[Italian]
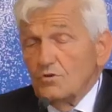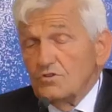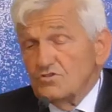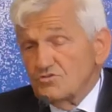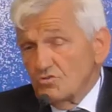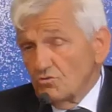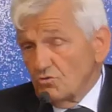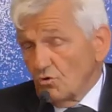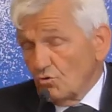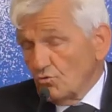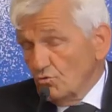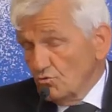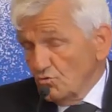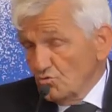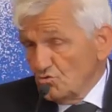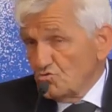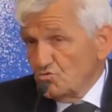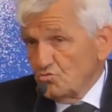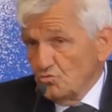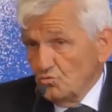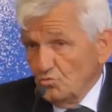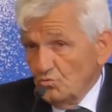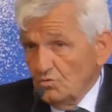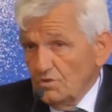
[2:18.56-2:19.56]
sono
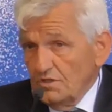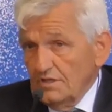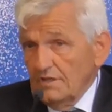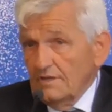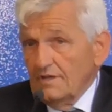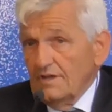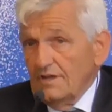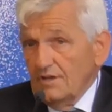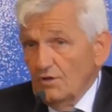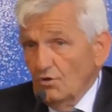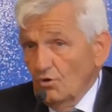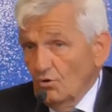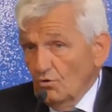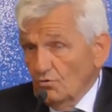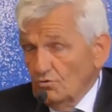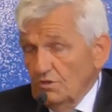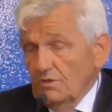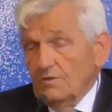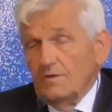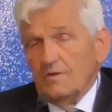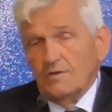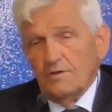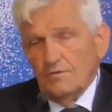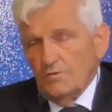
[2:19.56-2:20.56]
conosciuti e noti,
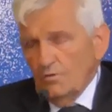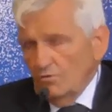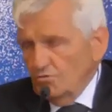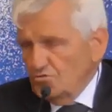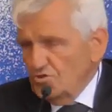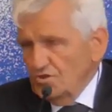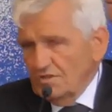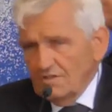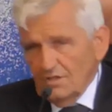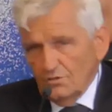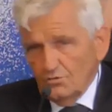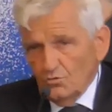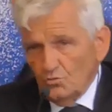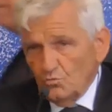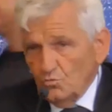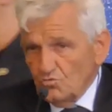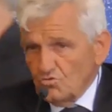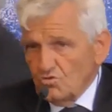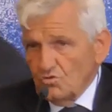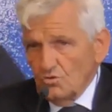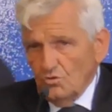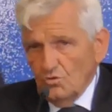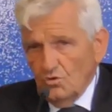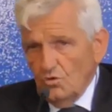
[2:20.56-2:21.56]
ho citato
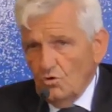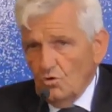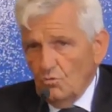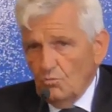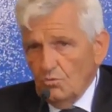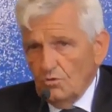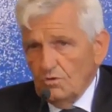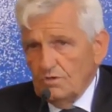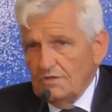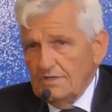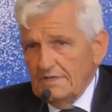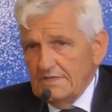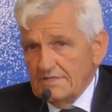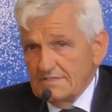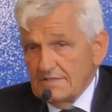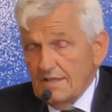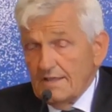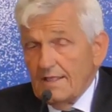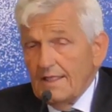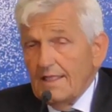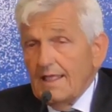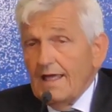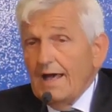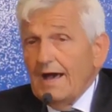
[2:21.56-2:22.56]
Cousteau o Walt Disney,
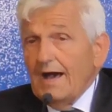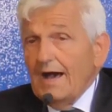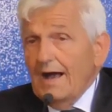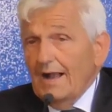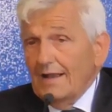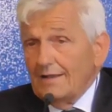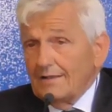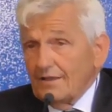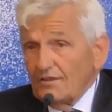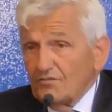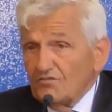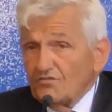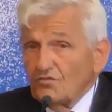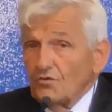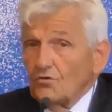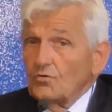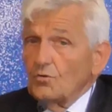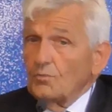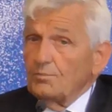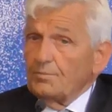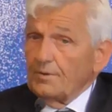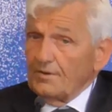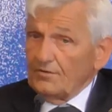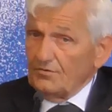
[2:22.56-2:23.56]
altri
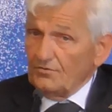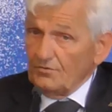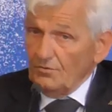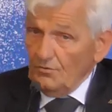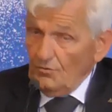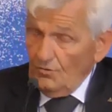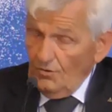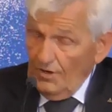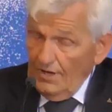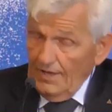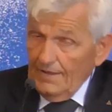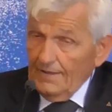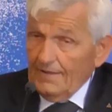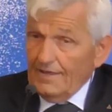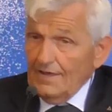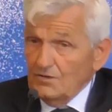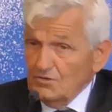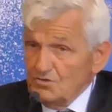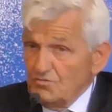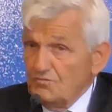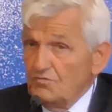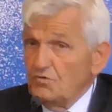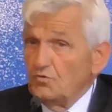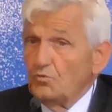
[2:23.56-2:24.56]
sono persone che hanno
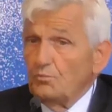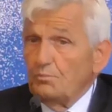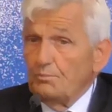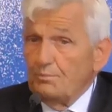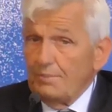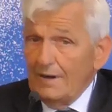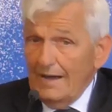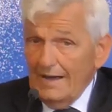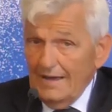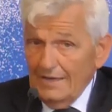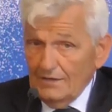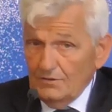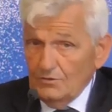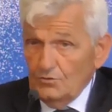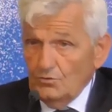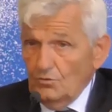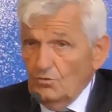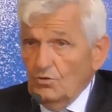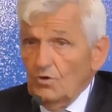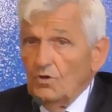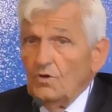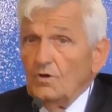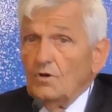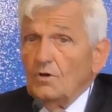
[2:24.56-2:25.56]

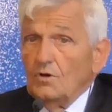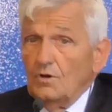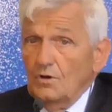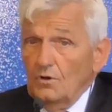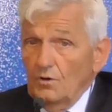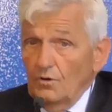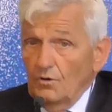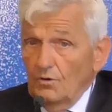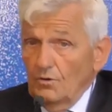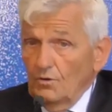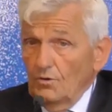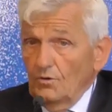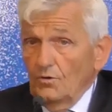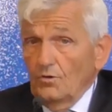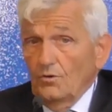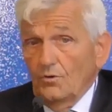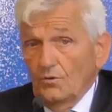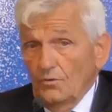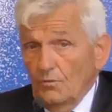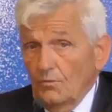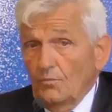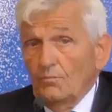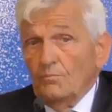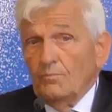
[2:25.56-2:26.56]
sviluppato, eh,
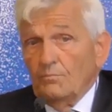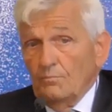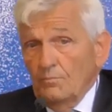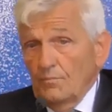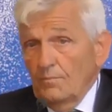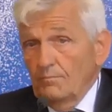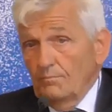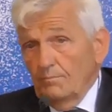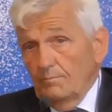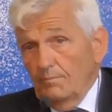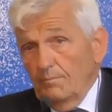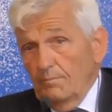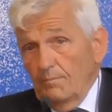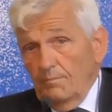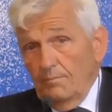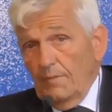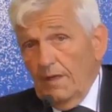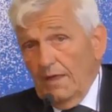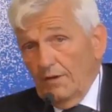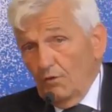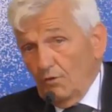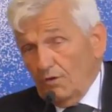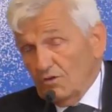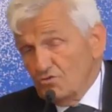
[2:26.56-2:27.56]

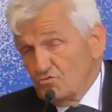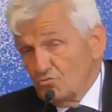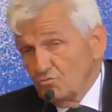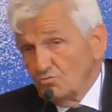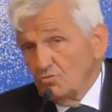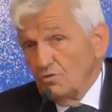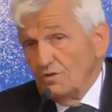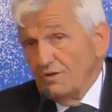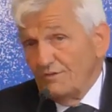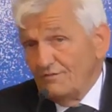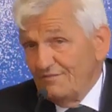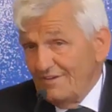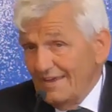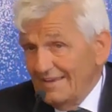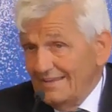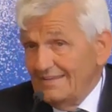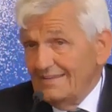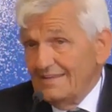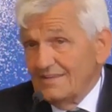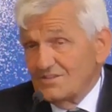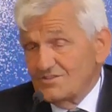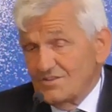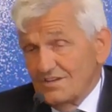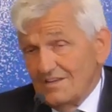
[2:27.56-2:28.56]
hanno raggiunto livelli
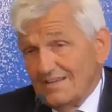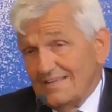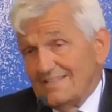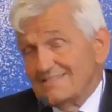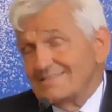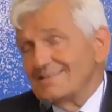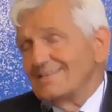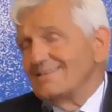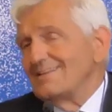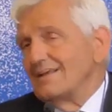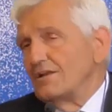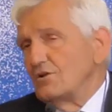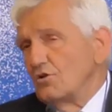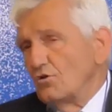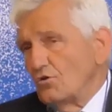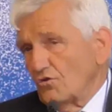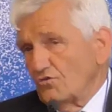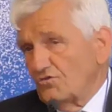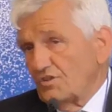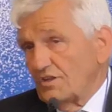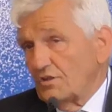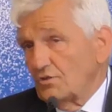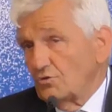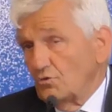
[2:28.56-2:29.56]
di eccellenza nel loro
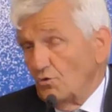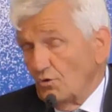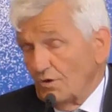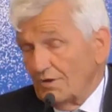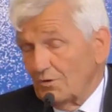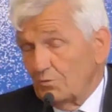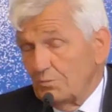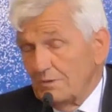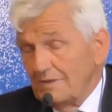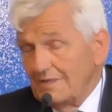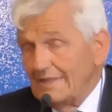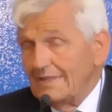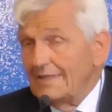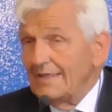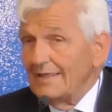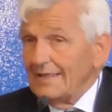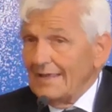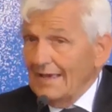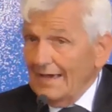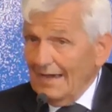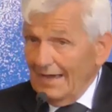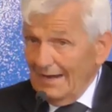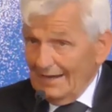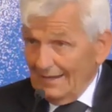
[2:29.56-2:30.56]
settore, quindi
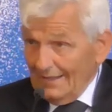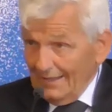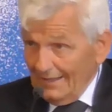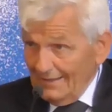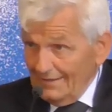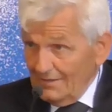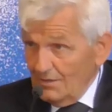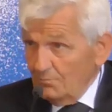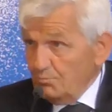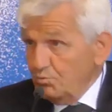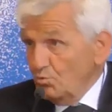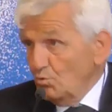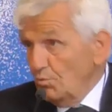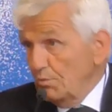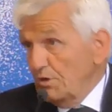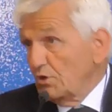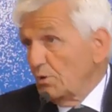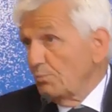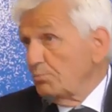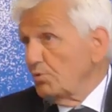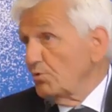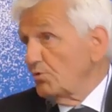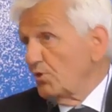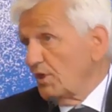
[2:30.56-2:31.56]
al grande
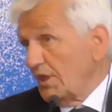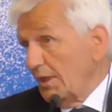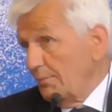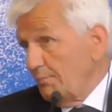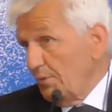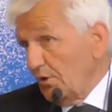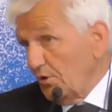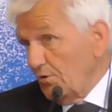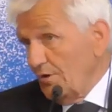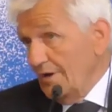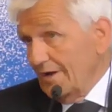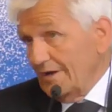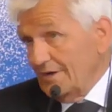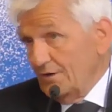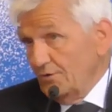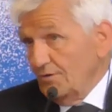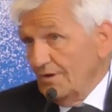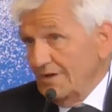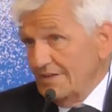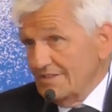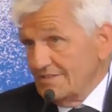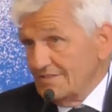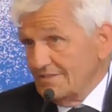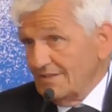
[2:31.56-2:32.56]
pubblico potrebbero anche
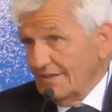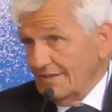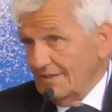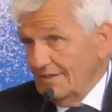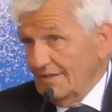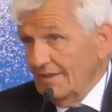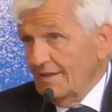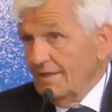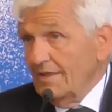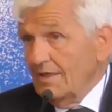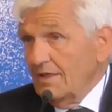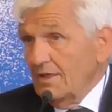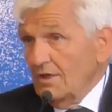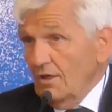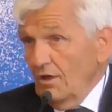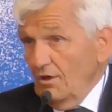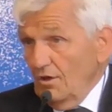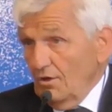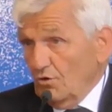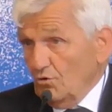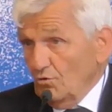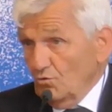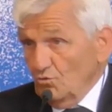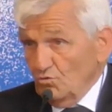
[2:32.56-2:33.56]
non essere
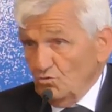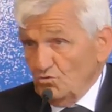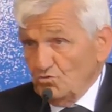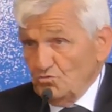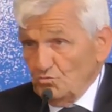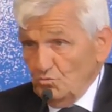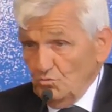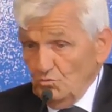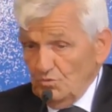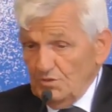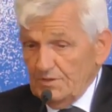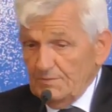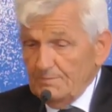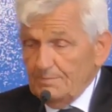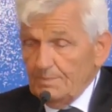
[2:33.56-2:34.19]
eh, conosciuti.